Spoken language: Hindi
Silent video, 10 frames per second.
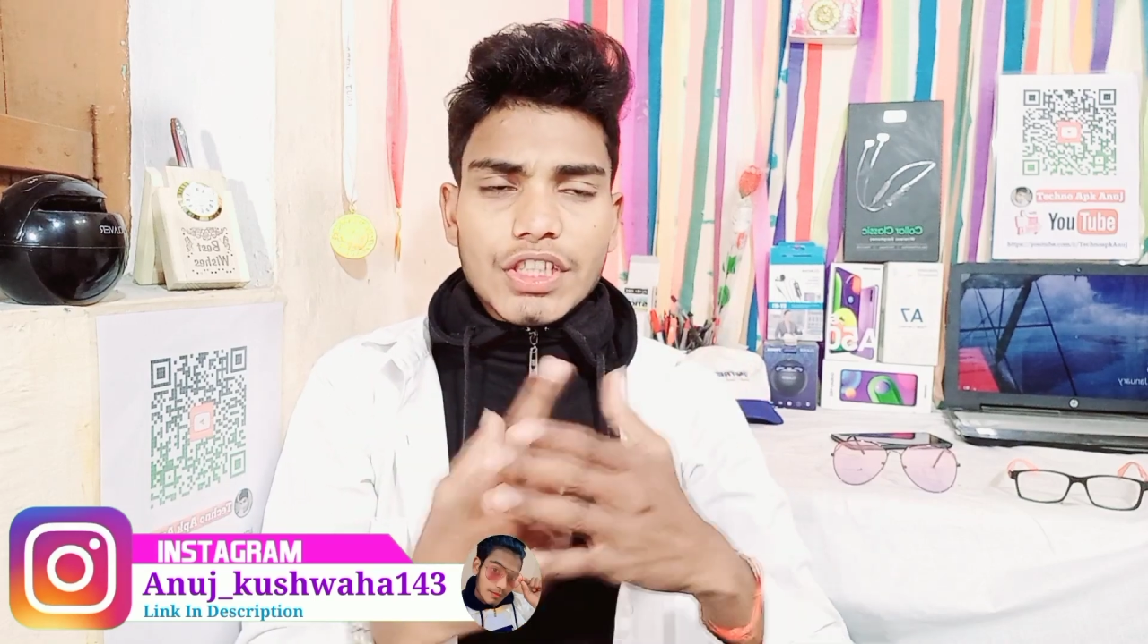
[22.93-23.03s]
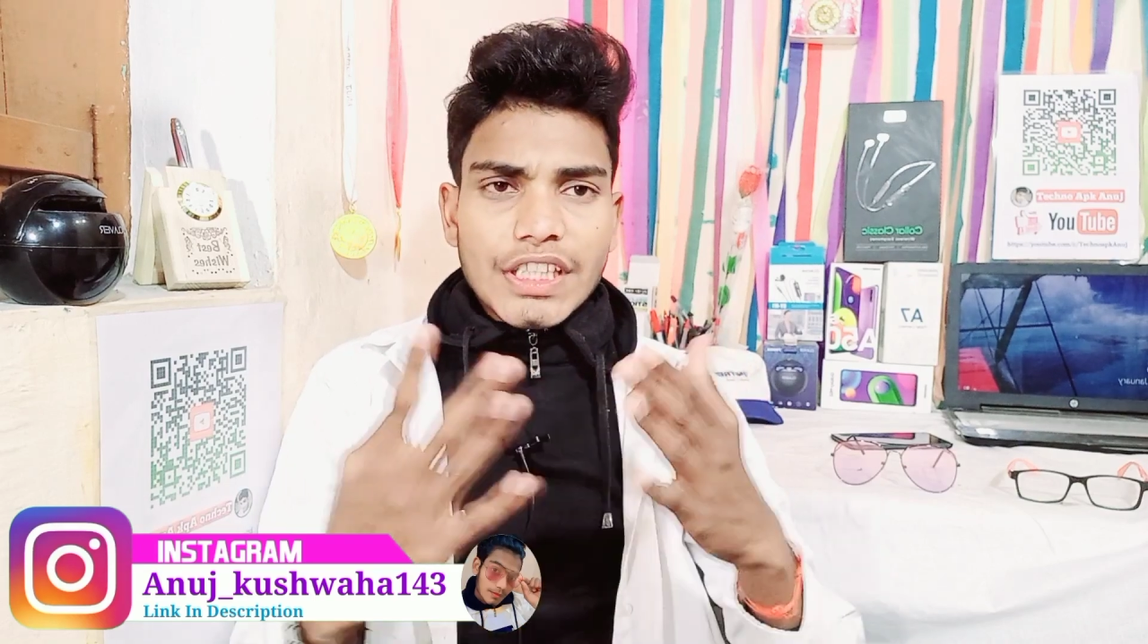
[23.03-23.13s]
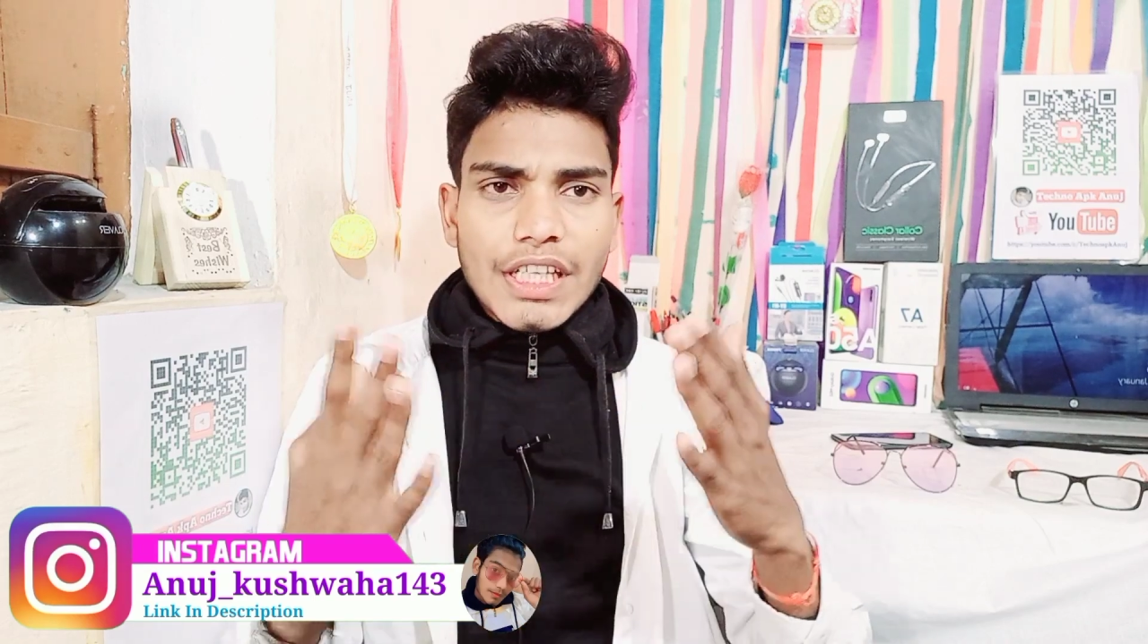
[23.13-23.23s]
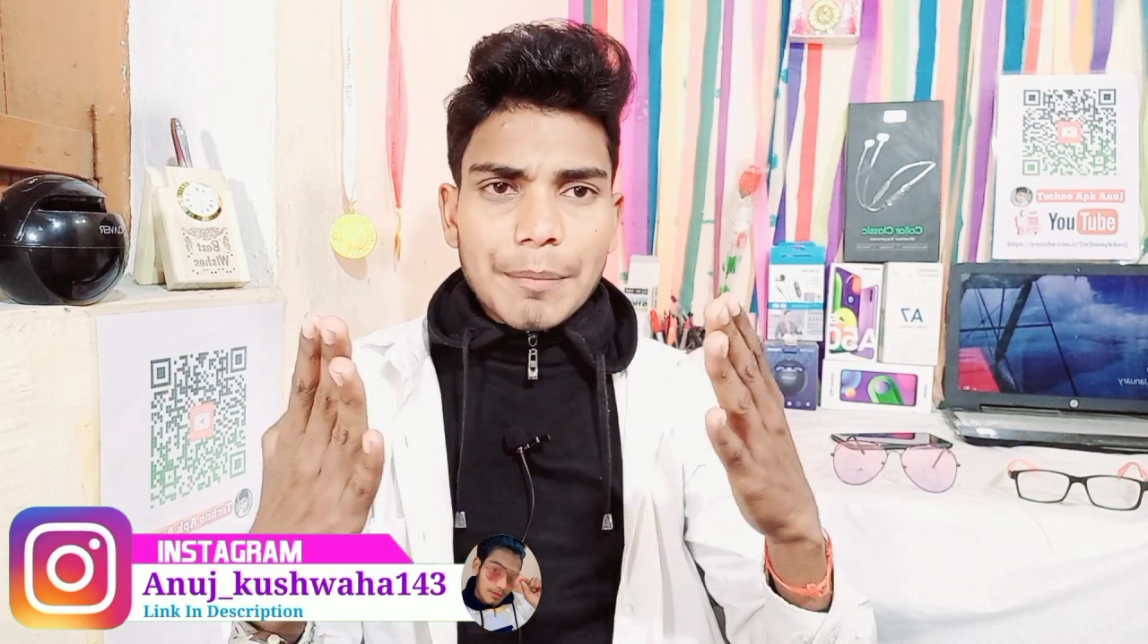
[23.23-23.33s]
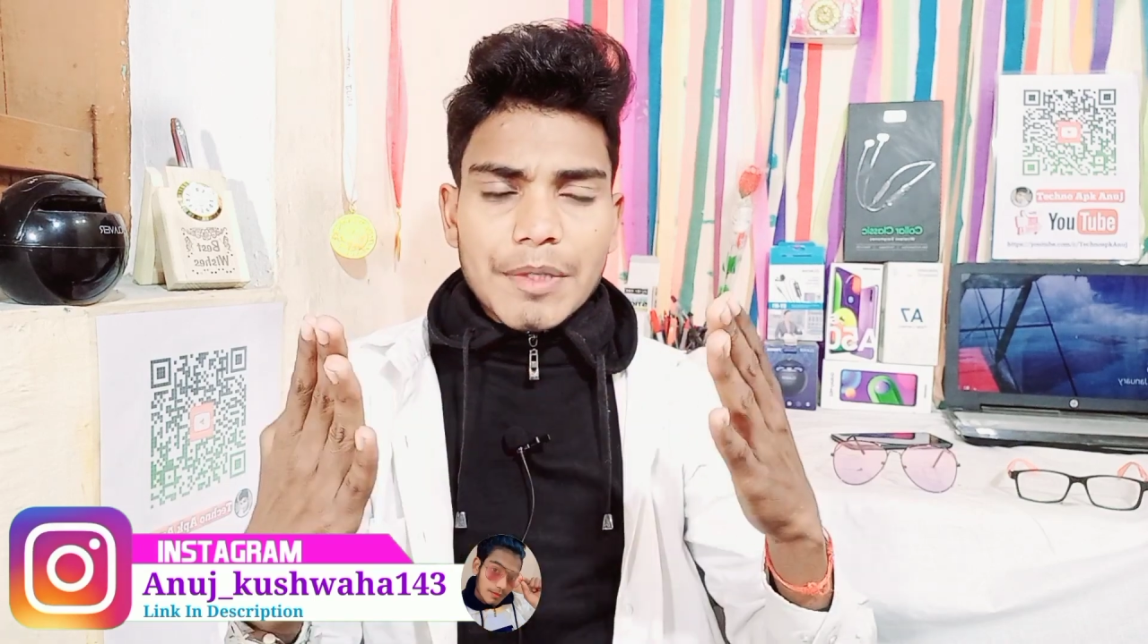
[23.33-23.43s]

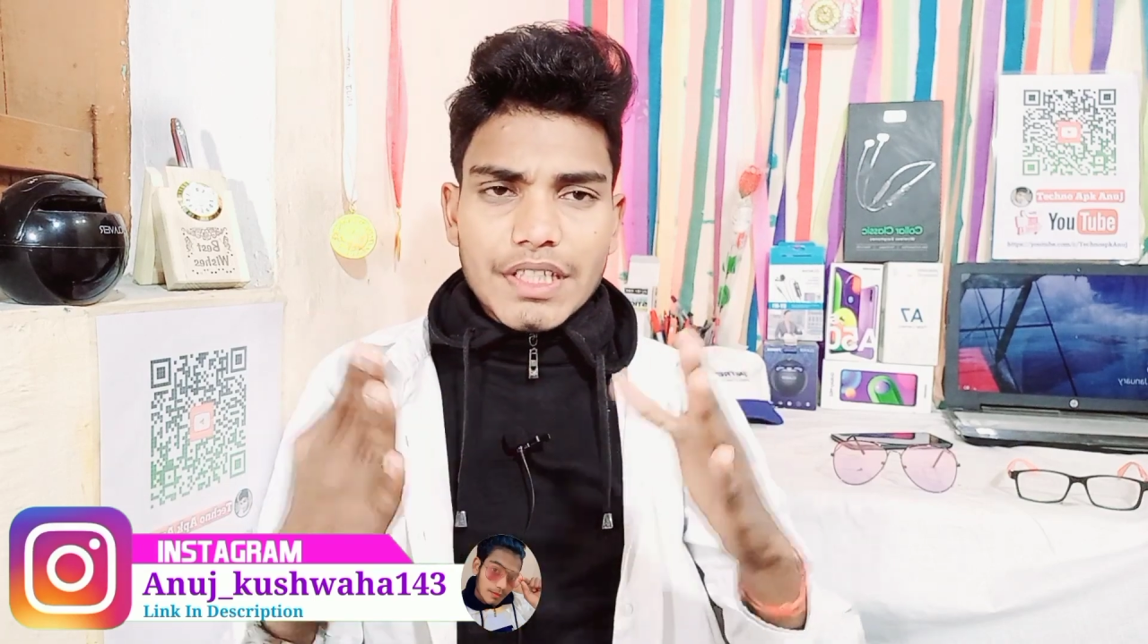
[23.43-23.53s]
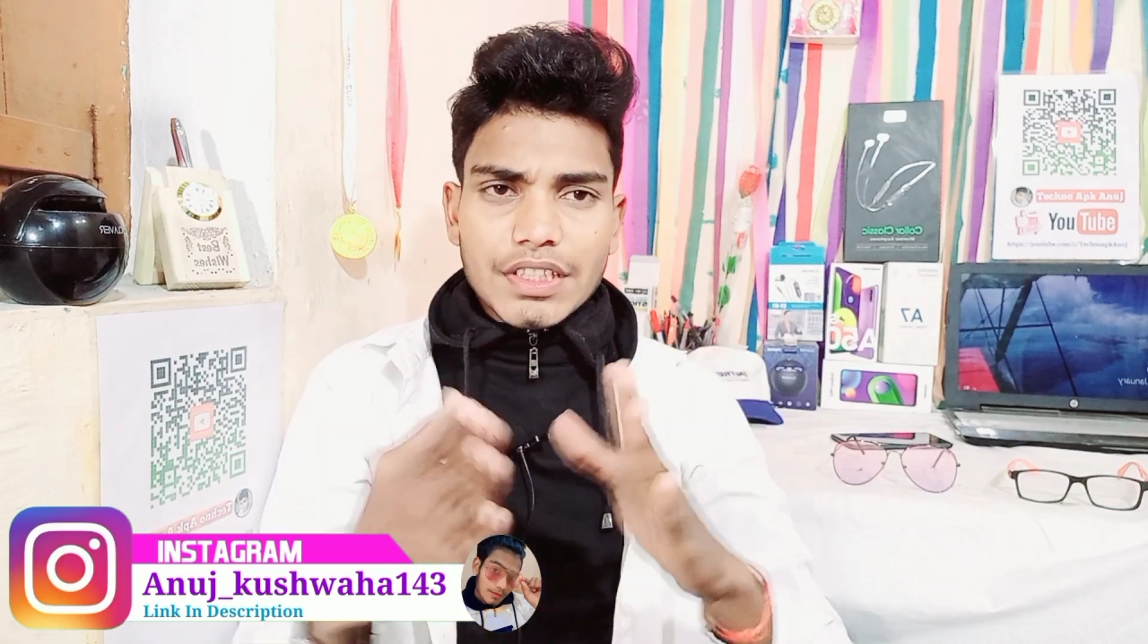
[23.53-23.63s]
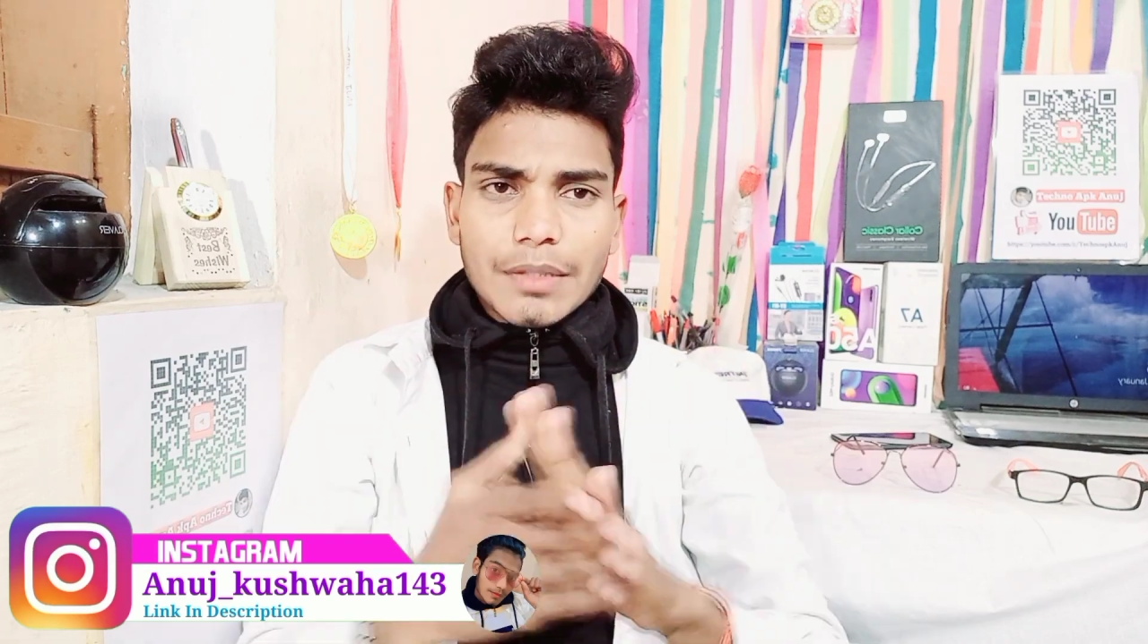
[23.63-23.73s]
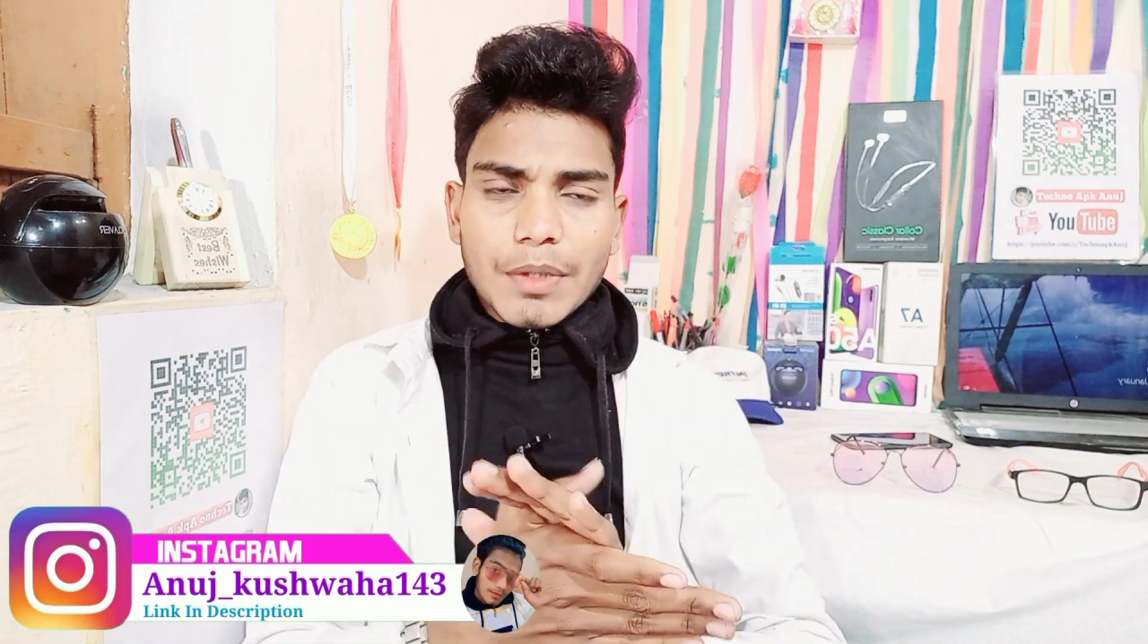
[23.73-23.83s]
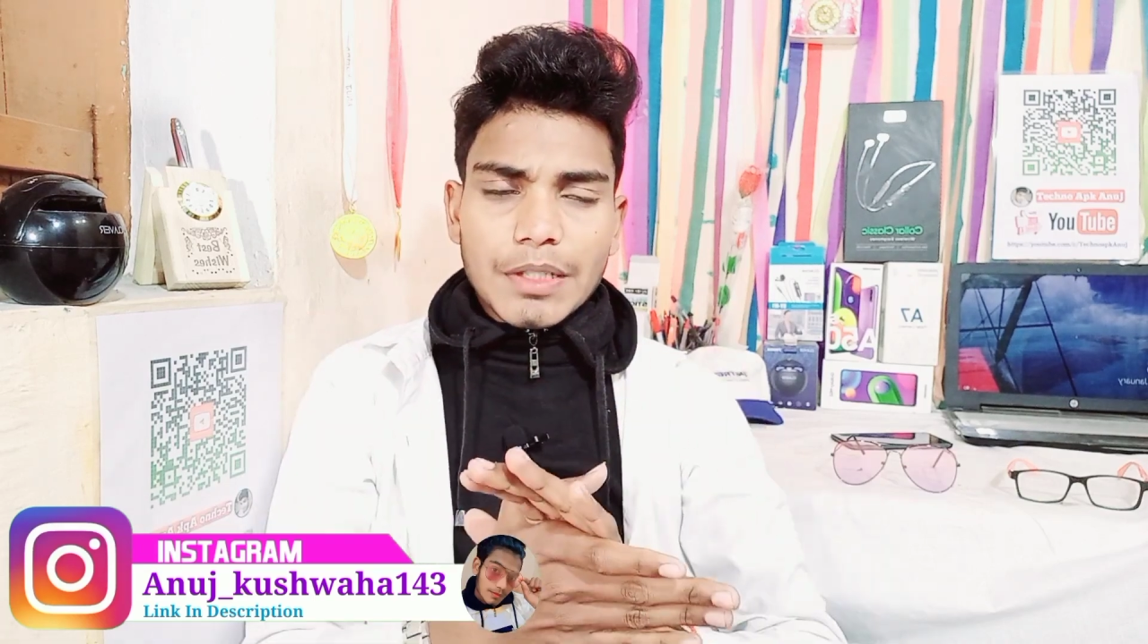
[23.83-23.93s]
टिकी
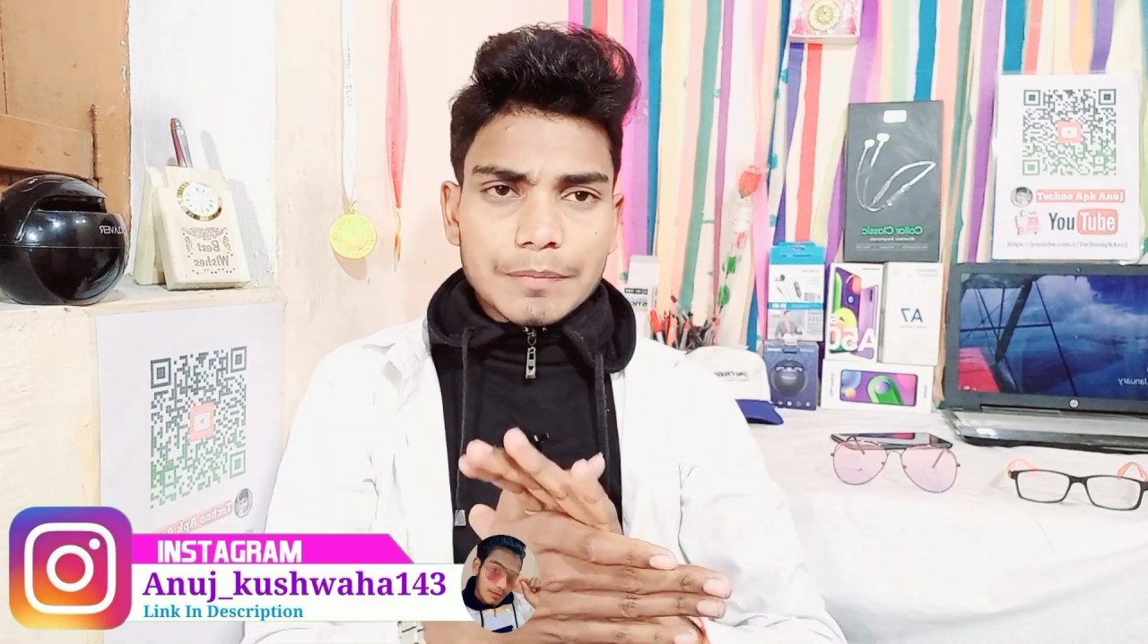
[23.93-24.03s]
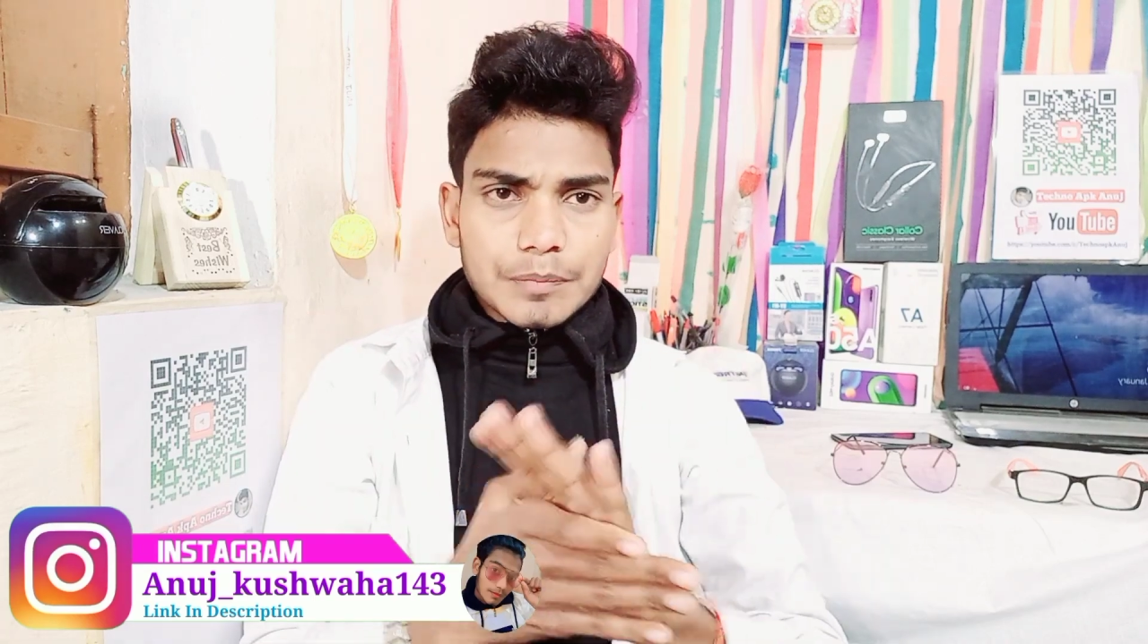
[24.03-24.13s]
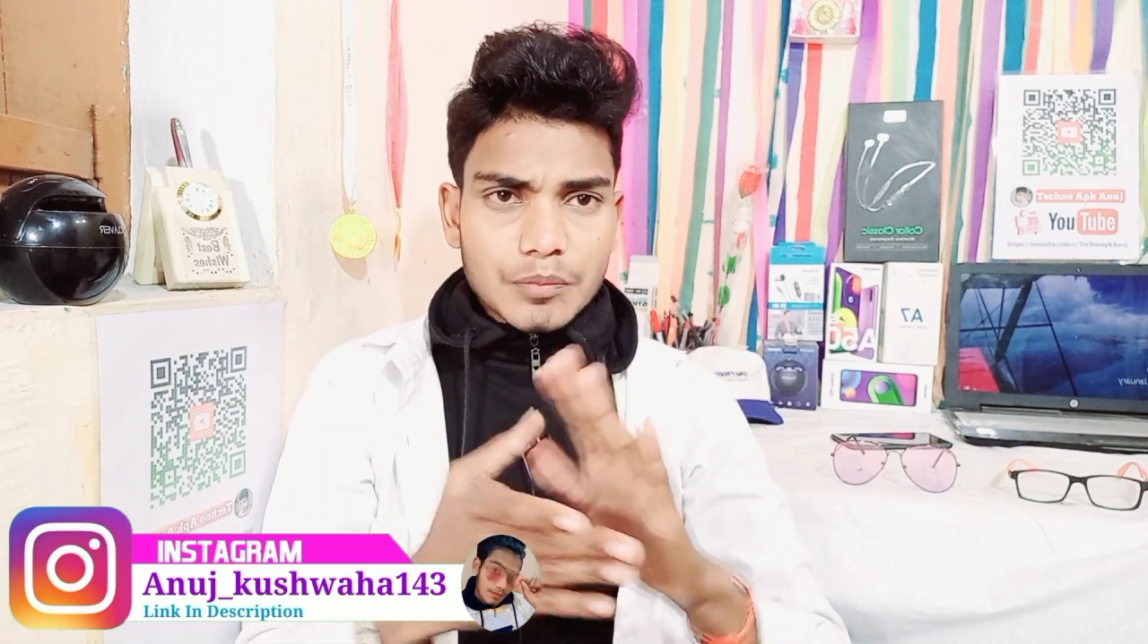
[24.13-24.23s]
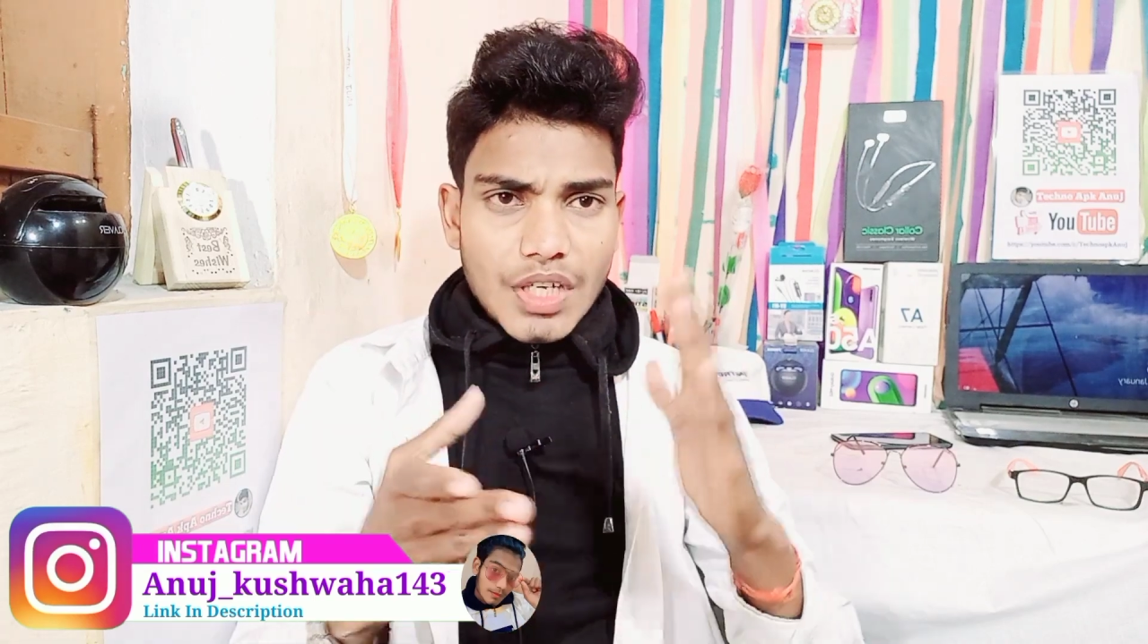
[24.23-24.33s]
अप्लीकेशन पर